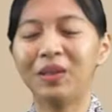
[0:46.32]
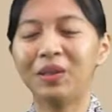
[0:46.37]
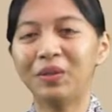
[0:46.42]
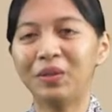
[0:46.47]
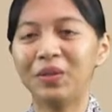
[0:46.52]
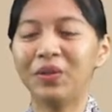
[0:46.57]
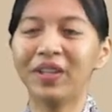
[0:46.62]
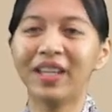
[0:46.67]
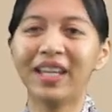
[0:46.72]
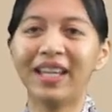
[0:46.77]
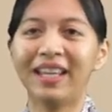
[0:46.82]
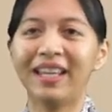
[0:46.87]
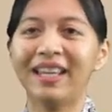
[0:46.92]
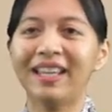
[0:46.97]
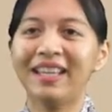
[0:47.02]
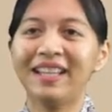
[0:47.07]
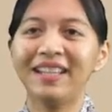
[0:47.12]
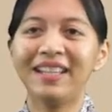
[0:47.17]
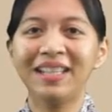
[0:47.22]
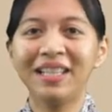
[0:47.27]
Tuh, oke,
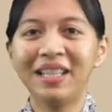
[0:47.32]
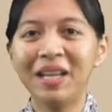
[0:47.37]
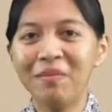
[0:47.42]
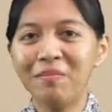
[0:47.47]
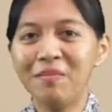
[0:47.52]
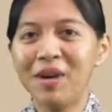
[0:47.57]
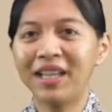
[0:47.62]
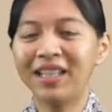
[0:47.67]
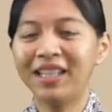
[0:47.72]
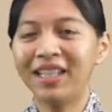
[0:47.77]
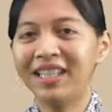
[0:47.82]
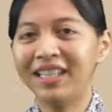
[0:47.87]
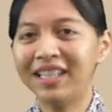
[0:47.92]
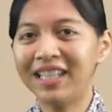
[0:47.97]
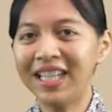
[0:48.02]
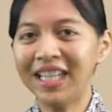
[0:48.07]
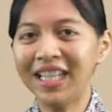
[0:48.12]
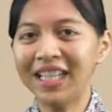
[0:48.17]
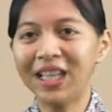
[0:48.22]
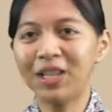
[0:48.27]
dari gambar
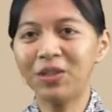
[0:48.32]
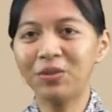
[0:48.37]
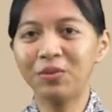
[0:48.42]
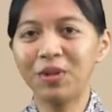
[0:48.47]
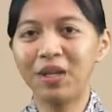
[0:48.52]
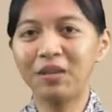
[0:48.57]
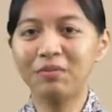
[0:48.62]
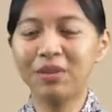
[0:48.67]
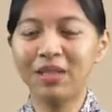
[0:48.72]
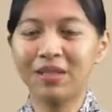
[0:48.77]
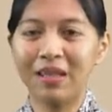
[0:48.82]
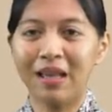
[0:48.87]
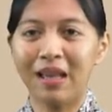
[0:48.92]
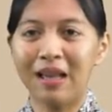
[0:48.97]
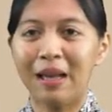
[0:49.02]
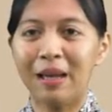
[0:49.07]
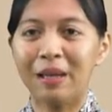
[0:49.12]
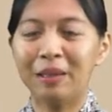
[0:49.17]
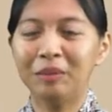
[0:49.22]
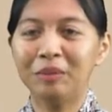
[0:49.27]
ini kita sudah
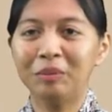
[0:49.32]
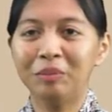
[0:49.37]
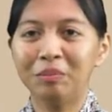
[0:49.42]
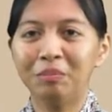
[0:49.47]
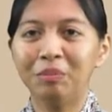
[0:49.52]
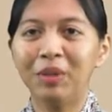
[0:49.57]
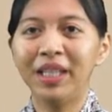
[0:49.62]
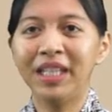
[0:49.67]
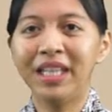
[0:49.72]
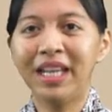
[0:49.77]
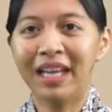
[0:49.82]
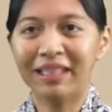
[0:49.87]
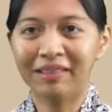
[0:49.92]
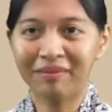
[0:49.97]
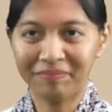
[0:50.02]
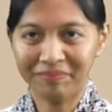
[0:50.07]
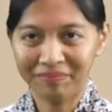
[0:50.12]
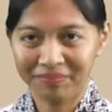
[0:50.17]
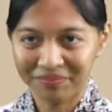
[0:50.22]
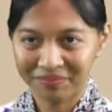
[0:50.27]
bisa melihat
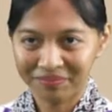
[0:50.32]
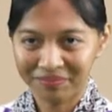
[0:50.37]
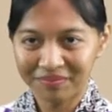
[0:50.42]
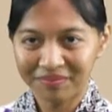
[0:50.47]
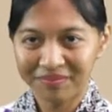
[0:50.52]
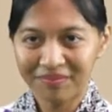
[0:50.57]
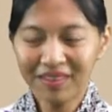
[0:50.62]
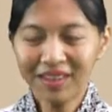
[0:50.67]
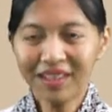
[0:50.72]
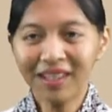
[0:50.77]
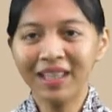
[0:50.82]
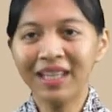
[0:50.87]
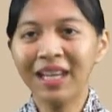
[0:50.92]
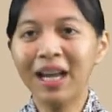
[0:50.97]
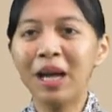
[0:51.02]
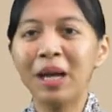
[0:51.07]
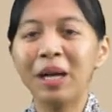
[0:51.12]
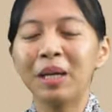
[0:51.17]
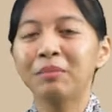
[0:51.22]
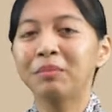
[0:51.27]

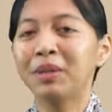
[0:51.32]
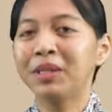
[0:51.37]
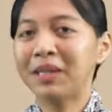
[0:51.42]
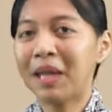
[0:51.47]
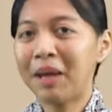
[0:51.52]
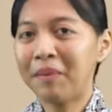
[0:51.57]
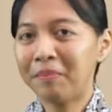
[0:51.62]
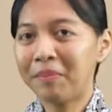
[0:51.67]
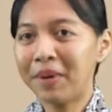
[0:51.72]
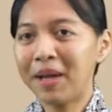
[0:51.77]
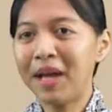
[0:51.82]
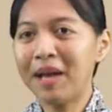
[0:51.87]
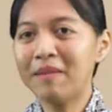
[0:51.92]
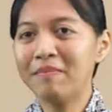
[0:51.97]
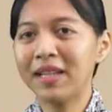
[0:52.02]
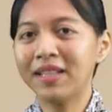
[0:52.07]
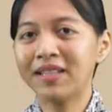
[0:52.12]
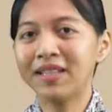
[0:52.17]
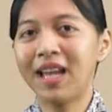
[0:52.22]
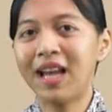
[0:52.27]
ya betapa
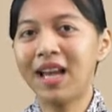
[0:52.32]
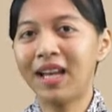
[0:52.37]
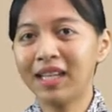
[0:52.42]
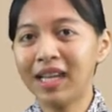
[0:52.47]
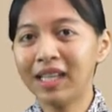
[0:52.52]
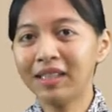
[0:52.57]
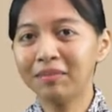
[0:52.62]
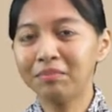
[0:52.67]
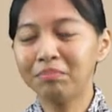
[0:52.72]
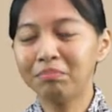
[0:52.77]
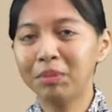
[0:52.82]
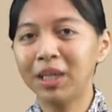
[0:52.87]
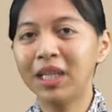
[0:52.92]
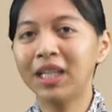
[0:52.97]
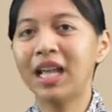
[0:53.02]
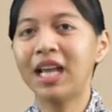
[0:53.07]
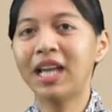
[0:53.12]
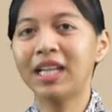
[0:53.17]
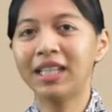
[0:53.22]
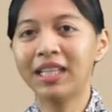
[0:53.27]
amat sangat
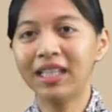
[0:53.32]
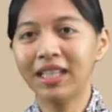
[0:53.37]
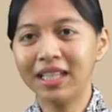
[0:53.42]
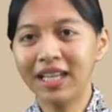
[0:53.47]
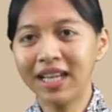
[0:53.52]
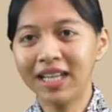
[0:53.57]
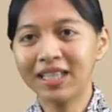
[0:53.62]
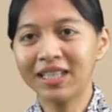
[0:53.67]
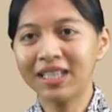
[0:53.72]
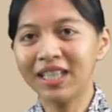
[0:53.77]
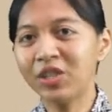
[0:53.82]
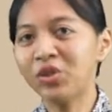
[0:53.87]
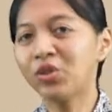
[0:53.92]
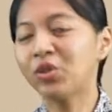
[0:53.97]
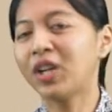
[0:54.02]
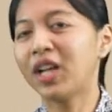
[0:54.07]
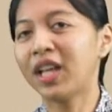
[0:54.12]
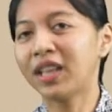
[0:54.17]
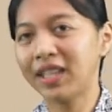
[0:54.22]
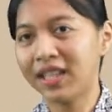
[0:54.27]
menariknya si
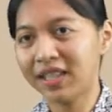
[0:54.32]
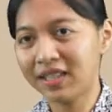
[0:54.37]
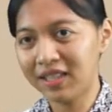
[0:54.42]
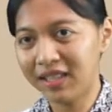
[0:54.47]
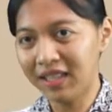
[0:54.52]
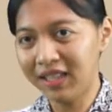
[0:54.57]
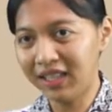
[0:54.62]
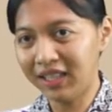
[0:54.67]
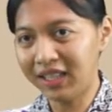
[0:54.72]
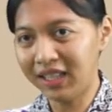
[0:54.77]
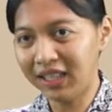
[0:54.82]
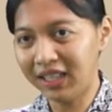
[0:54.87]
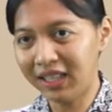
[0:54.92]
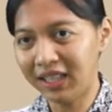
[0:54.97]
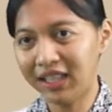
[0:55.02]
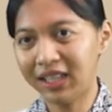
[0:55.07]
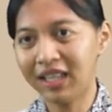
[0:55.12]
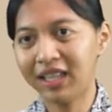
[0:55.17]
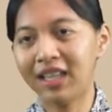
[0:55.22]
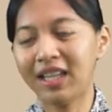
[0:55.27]
corak tekstil
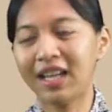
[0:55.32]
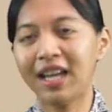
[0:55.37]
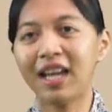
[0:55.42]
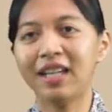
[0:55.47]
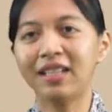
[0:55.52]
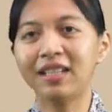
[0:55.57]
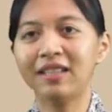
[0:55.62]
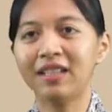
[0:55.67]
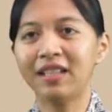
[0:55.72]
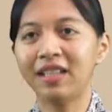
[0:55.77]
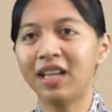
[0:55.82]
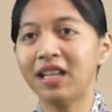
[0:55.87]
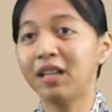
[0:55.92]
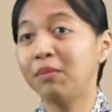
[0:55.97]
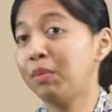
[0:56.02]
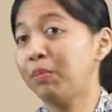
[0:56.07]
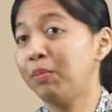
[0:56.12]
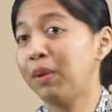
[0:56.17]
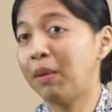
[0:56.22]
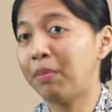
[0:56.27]
ini ya di sini ada
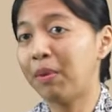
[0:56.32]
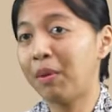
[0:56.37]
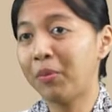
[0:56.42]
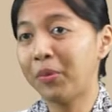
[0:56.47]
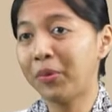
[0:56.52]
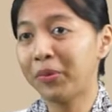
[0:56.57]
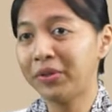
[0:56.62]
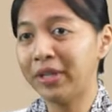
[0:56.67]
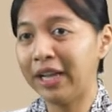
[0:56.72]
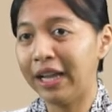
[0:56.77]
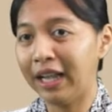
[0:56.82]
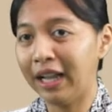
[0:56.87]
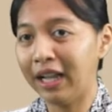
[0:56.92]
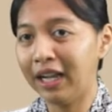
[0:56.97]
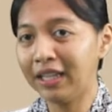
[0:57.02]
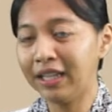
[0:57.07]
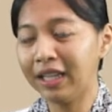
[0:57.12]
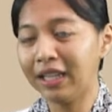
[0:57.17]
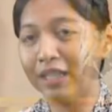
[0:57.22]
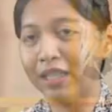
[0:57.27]
beberapa
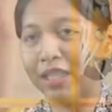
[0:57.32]
model yang